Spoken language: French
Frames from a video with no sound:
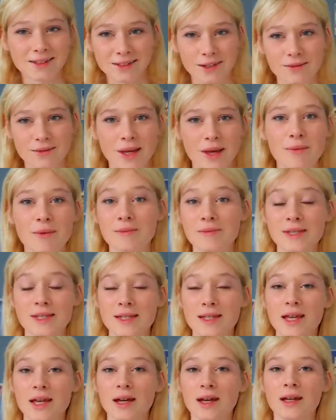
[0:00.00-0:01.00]
trucs comme ça, même
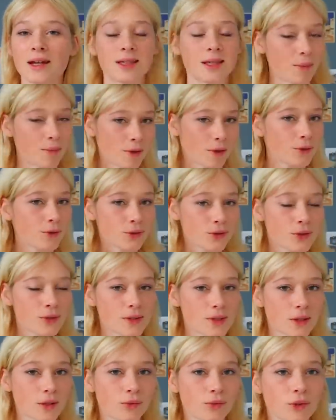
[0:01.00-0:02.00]
si il y a plein d'autres
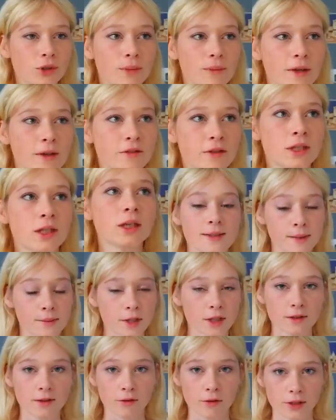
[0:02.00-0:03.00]
choses qui comptent dans ma vie. C'est
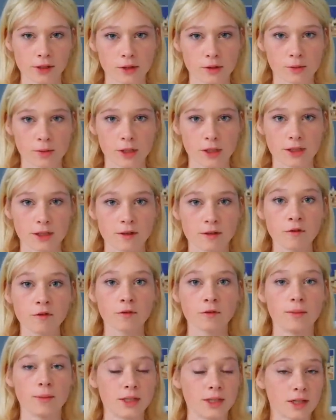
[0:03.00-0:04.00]
bien d'avoir des
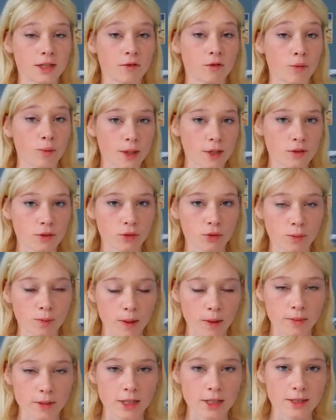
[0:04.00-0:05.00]
objectifs, mais déjà, faut pas se
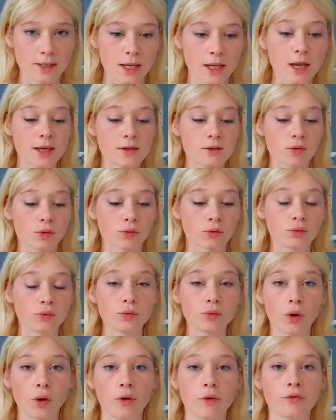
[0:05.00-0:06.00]
culpabiliser. Et
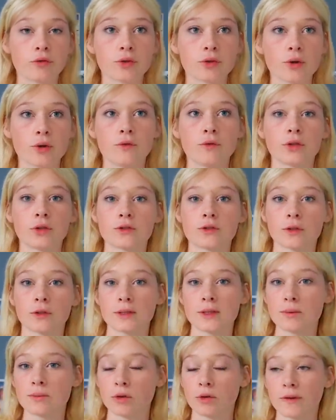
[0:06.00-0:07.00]
surtout, euh, faut que votre
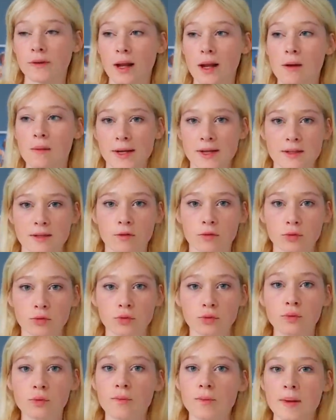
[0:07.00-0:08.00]
santé mentale passe avant
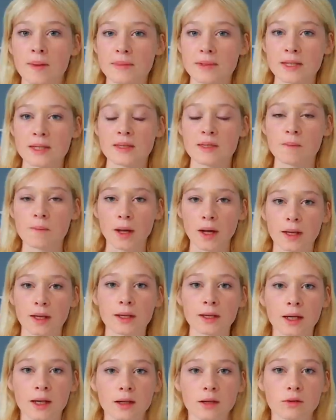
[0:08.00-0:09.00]
tout, même si c'est pas
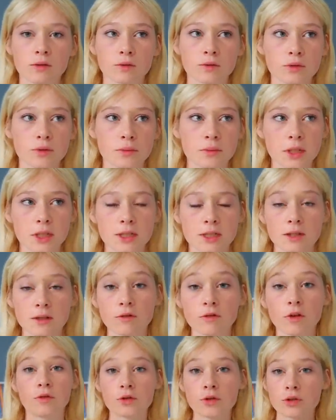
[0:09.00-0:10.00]
écrit dans vos
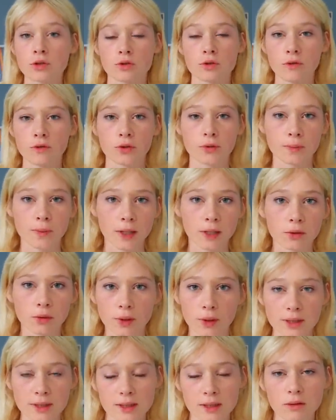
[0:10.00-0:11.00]
objectifs, faut que ce soit votre
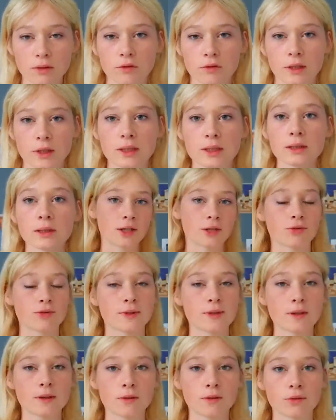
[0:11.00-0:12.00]
priorité en fait. Et je
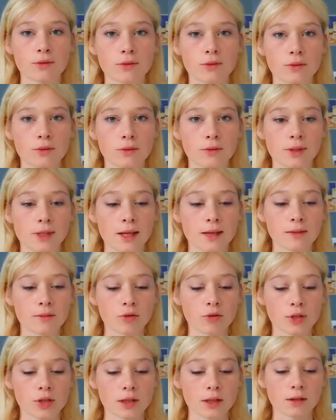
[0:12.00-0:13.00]
sais que l'année
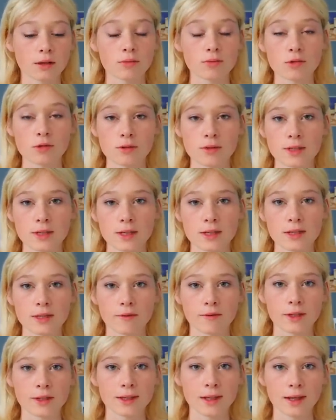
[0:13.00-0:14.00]
prochaine, comme je le disais, ça va être